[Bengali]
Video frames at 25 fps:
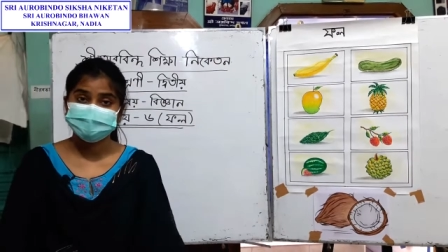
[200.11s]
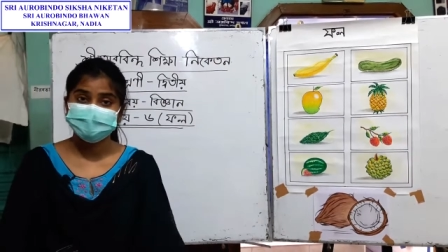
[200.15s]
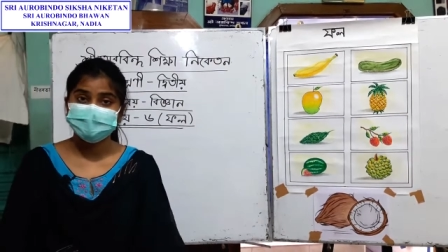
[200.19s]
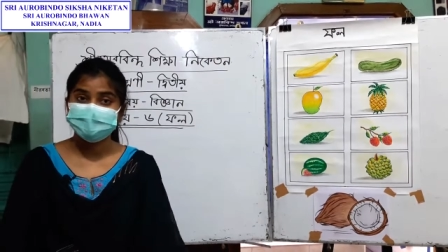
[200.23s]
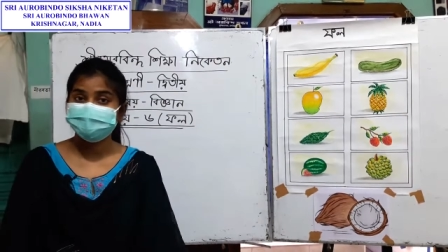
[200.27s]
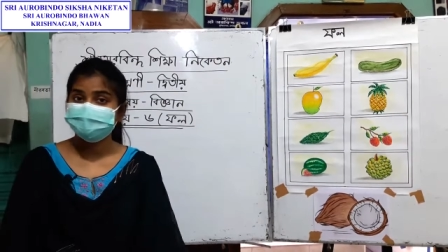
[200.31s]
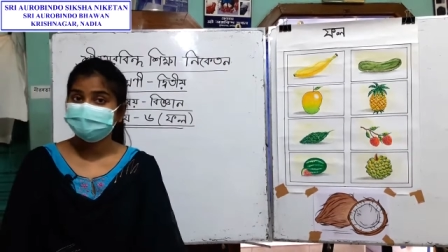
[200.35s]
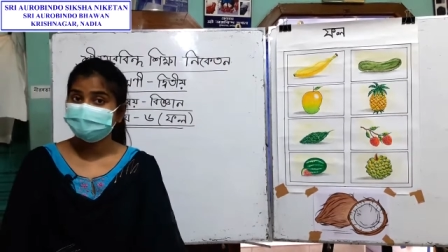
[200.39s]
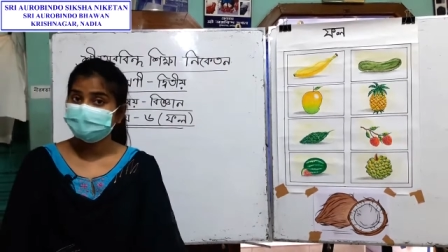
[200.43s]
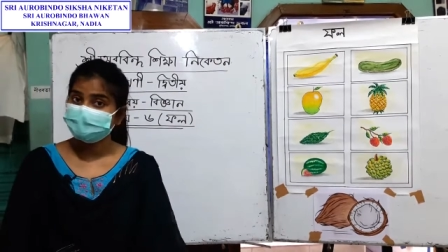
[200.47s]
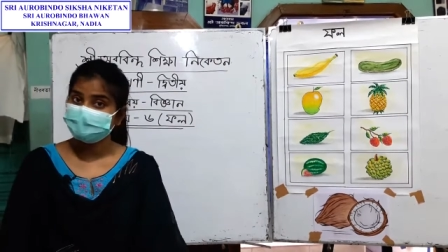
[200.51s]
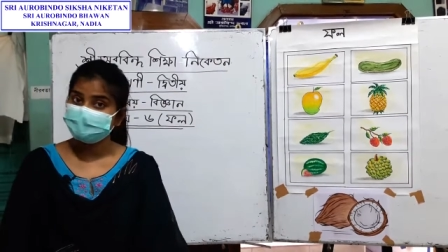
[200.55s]

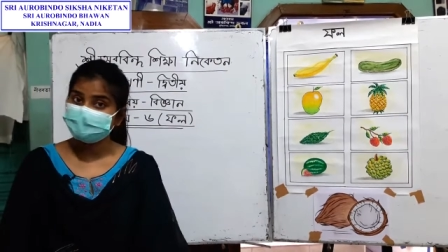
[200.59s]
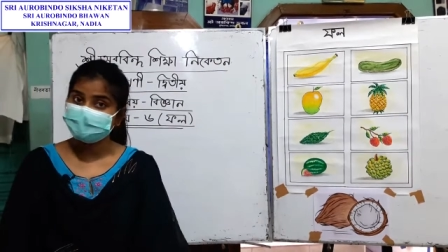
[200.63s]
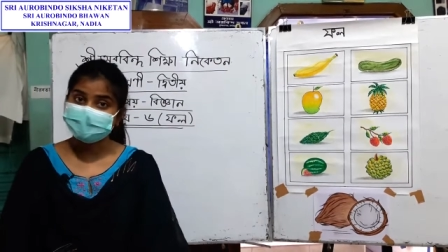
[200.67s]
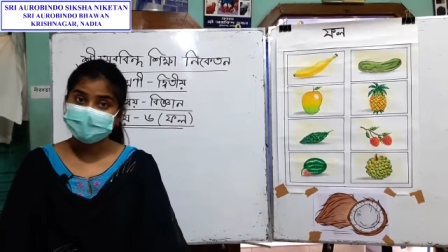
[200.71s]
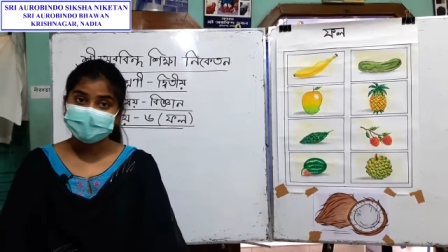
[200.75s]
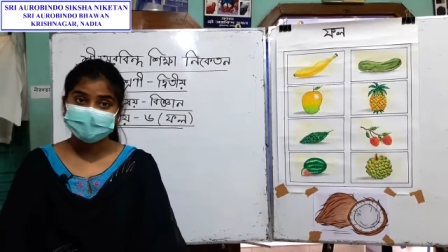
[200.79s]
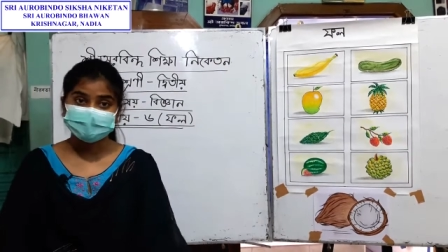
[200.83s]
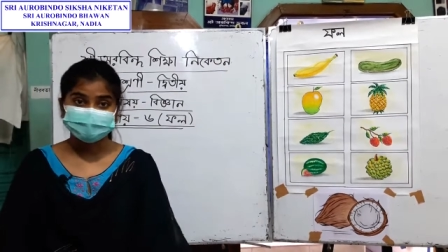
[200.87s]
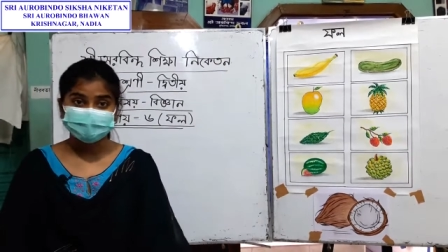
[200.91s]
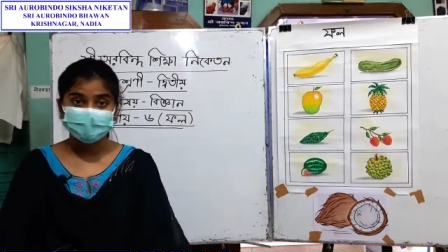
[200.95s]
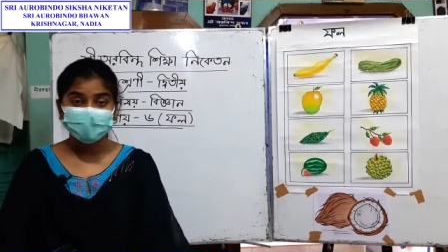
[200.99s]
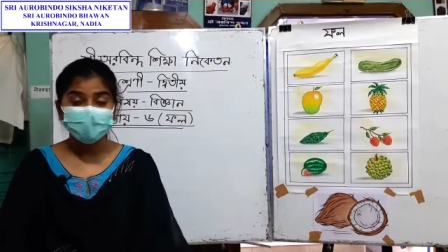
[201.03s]
ফলের
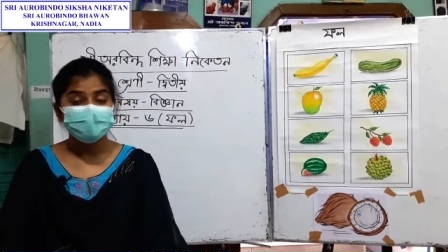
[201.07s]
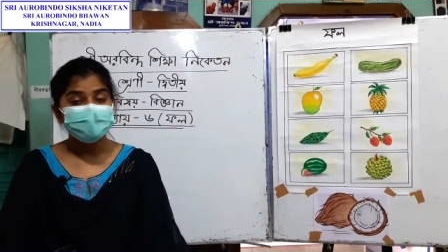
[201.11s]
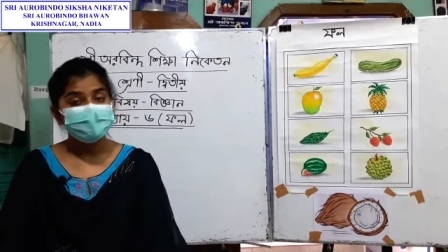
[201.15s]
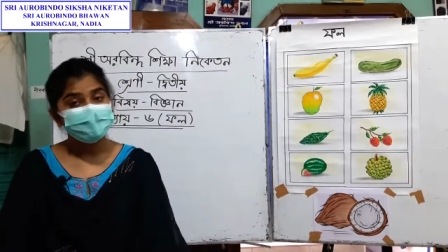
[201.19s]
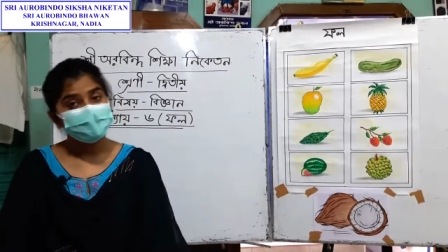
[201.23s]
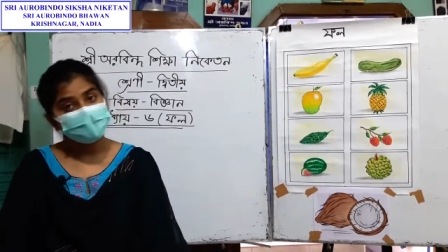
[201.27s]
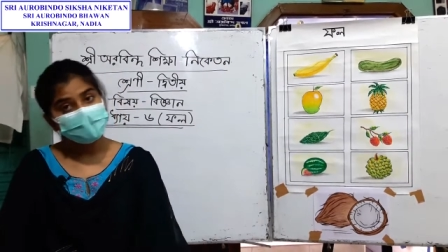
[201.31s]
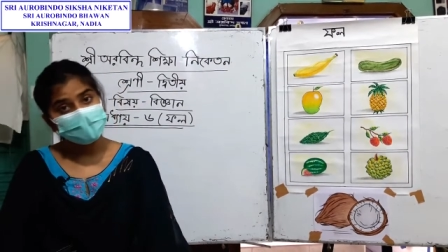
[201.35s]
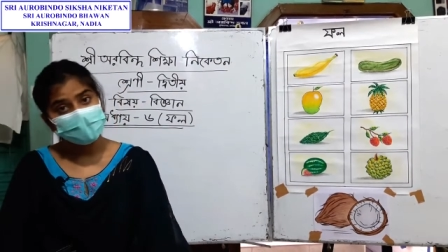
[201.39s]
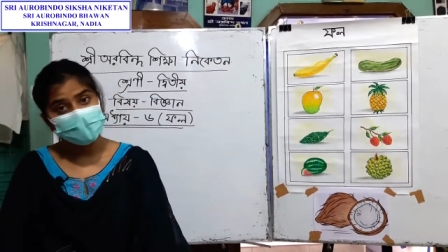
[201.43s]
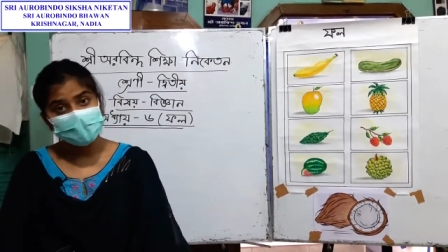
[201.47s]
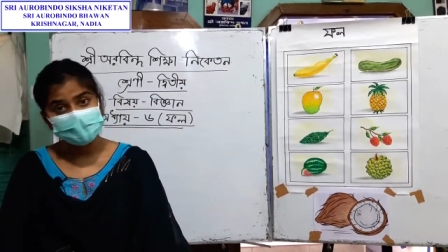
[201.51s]
একটা
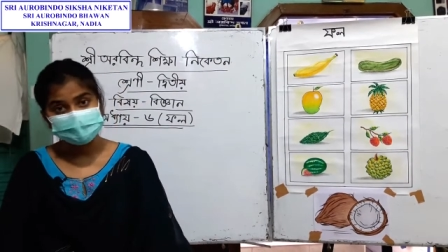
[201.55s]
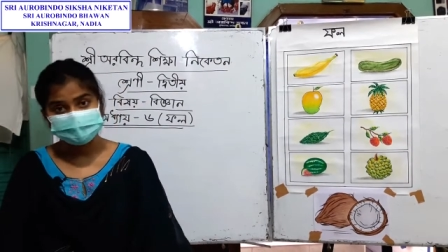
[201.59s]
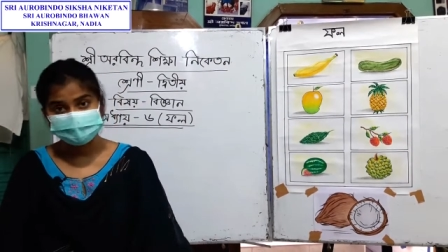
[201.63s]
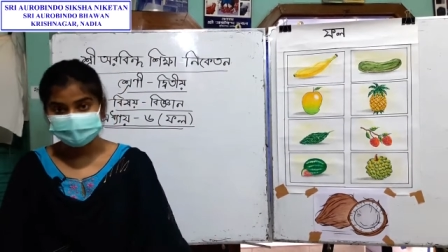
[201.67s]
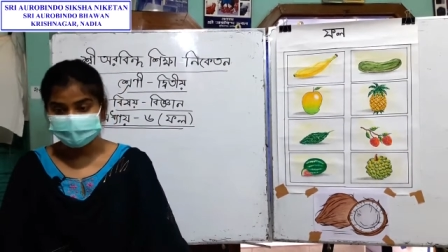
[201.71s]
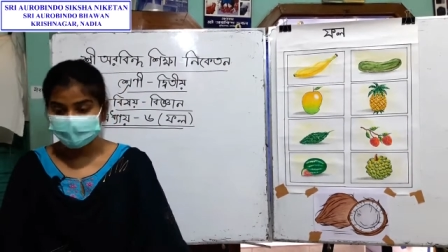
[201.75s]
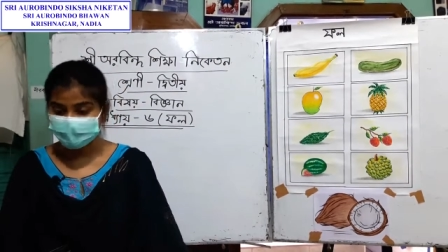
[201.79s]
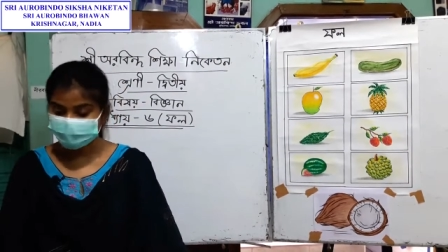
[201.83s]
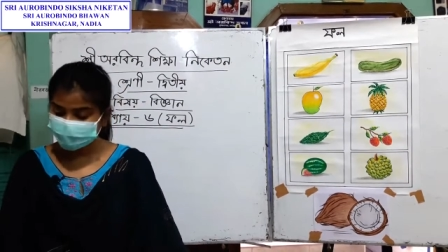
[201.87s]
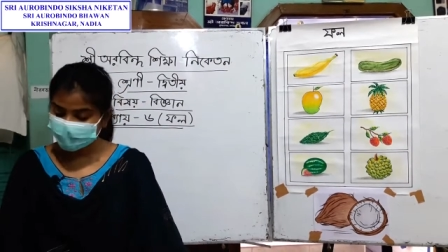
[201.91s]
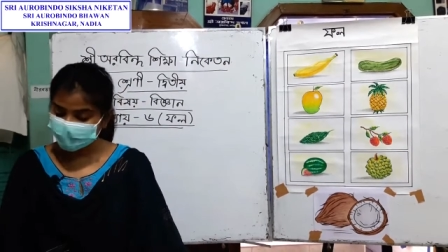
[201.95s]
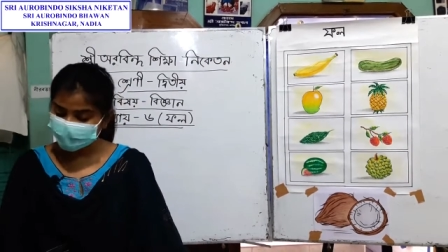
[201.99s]
কাজ
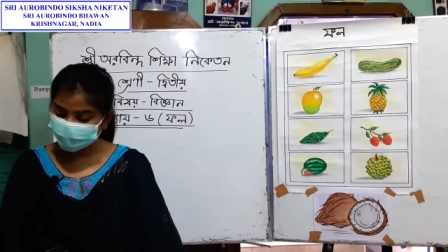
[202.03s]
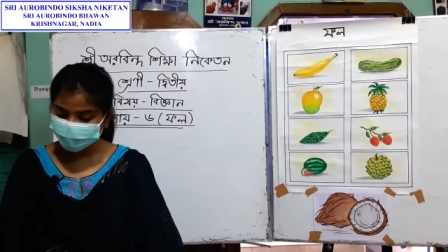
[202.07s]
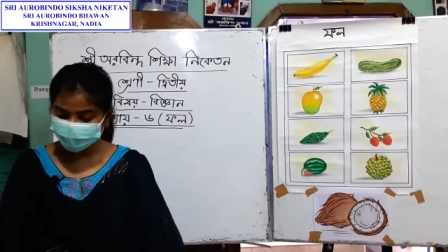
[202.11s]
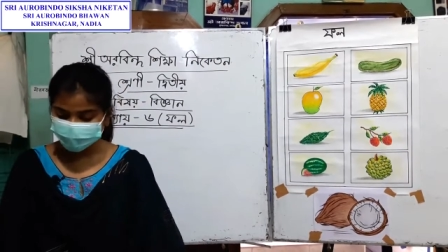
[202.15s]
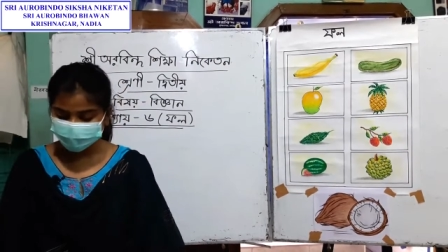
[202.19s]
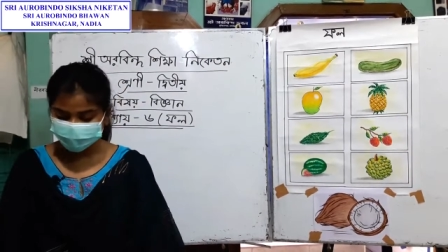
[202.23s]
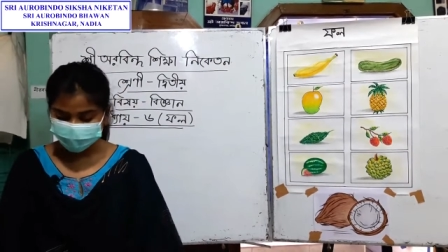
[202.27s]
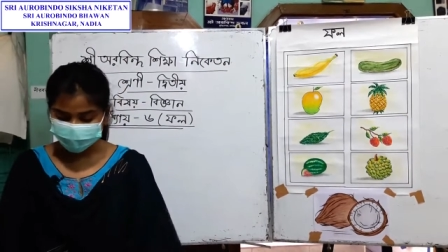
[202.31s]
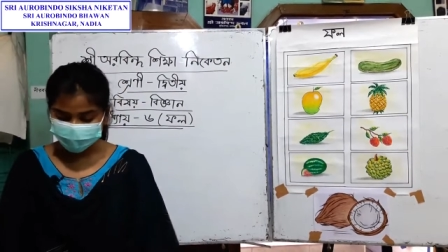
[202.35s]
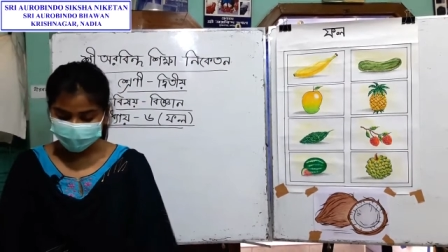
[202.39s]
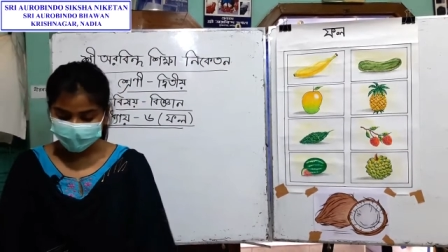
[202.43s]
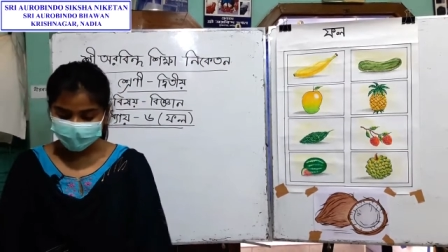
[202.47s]
আমরা বলতে
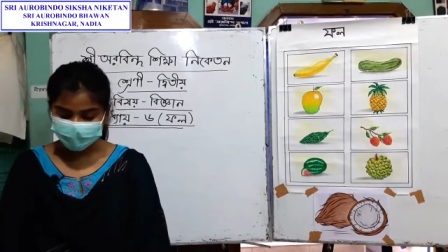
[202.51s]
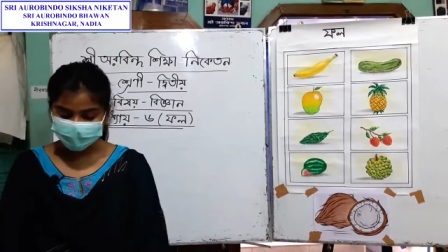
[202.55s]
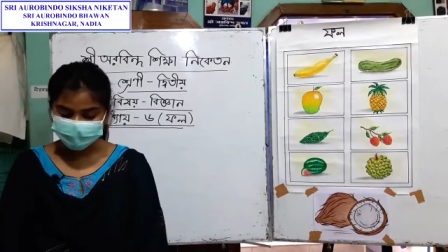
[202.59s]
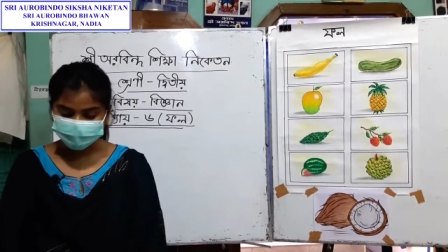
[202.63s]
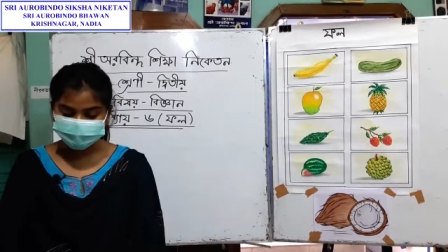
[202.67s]
পারি